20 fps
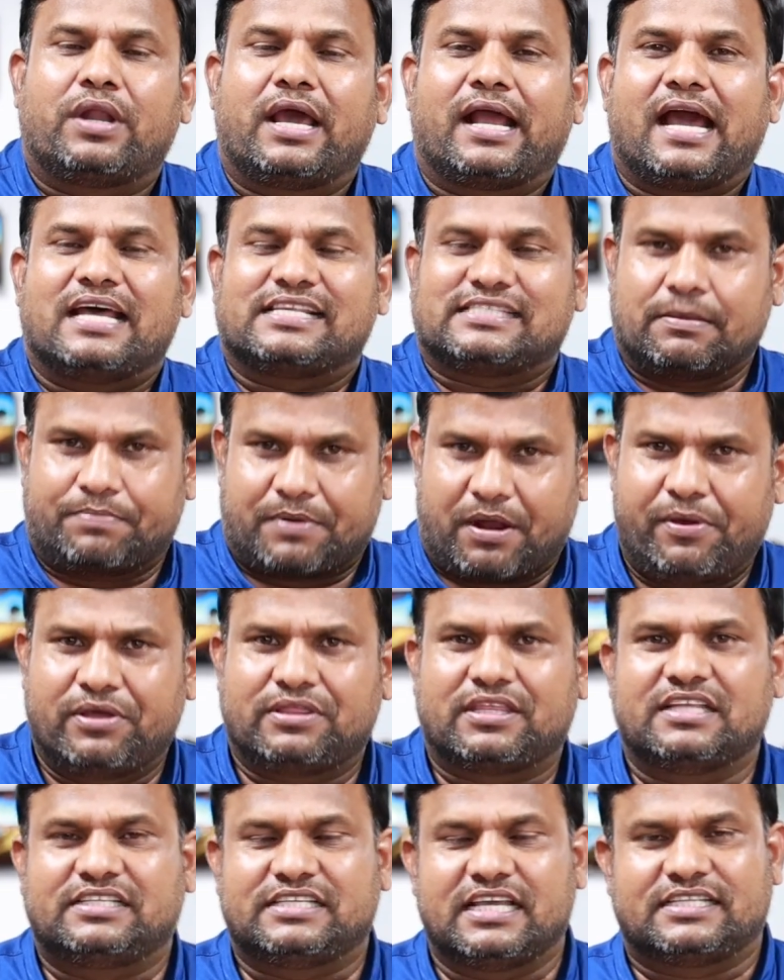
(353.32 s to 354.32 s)
కూడా కాస్త
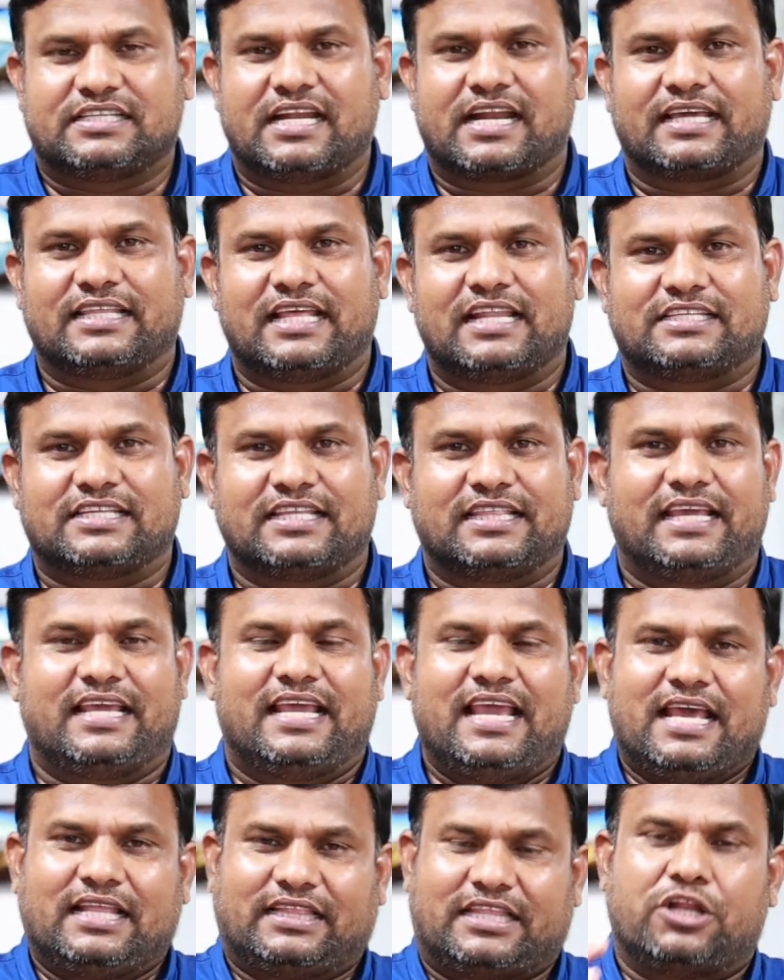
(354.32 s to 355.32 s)
ప్రభావితం చేసినట్టు తెలిసింది
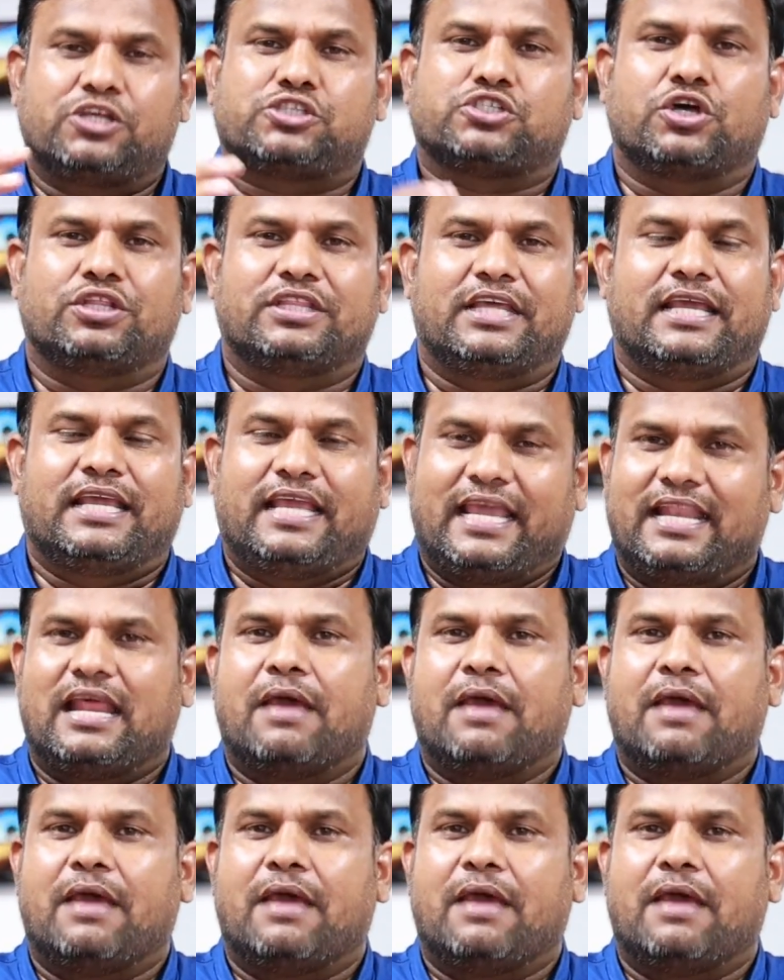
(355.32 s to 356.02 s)
తెలుస్తోంది ఈ